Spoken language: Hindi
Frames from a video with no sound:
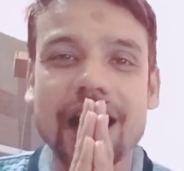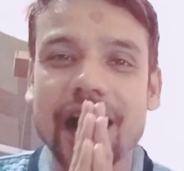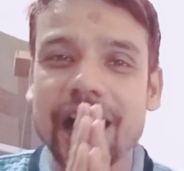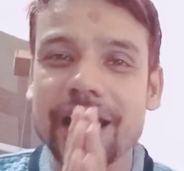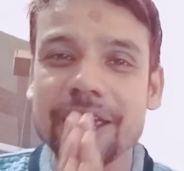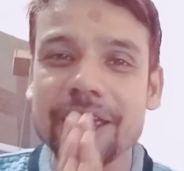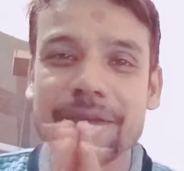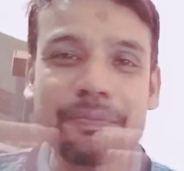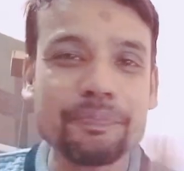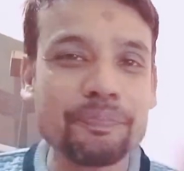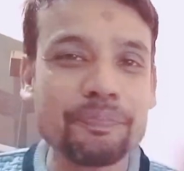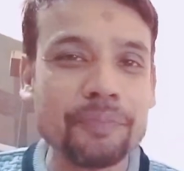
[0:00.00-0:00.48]

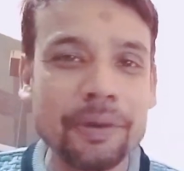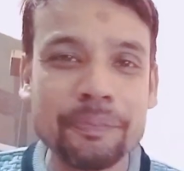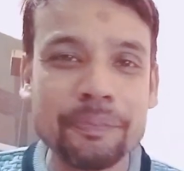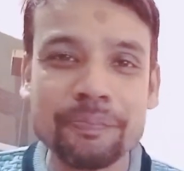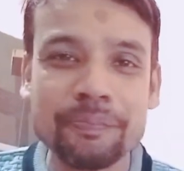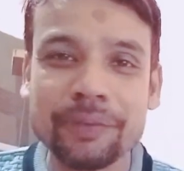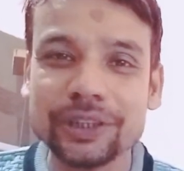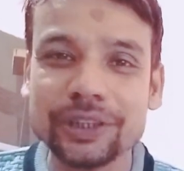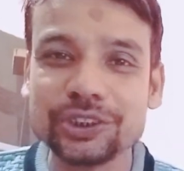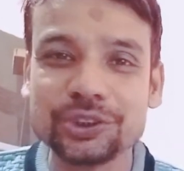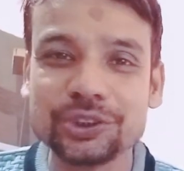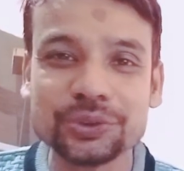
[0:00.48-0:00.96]
हाइप
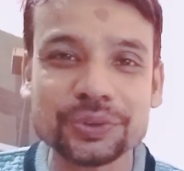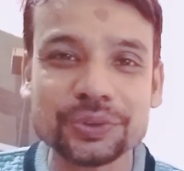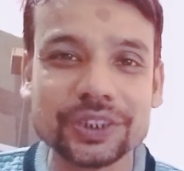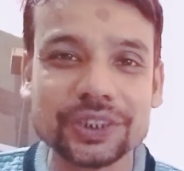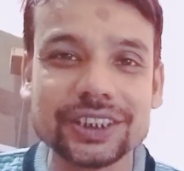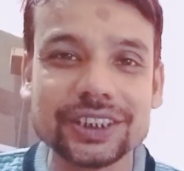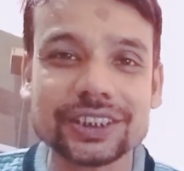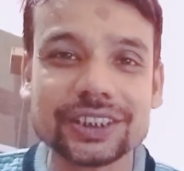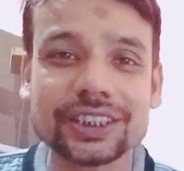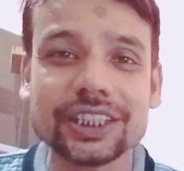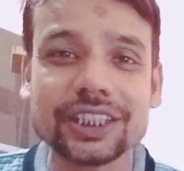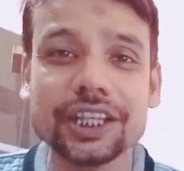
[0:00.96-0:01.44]
बन चुकी
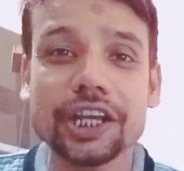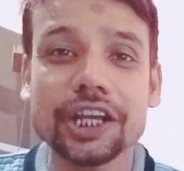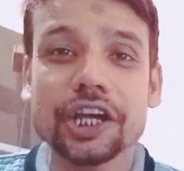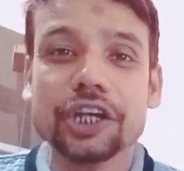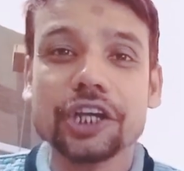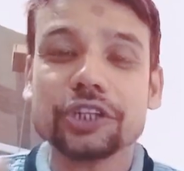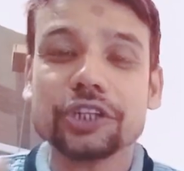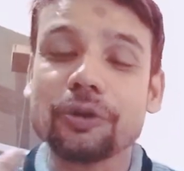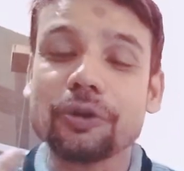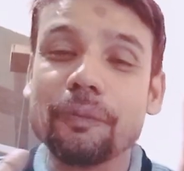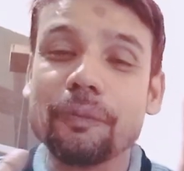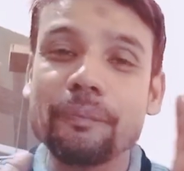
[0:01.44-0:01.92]
है इसकी
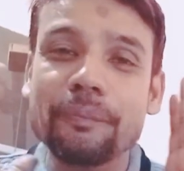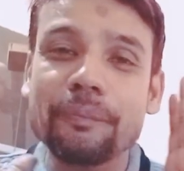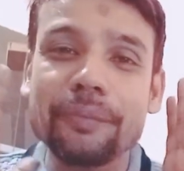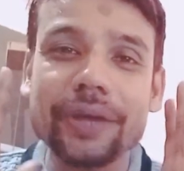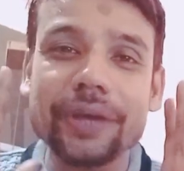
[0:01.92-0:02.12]
तो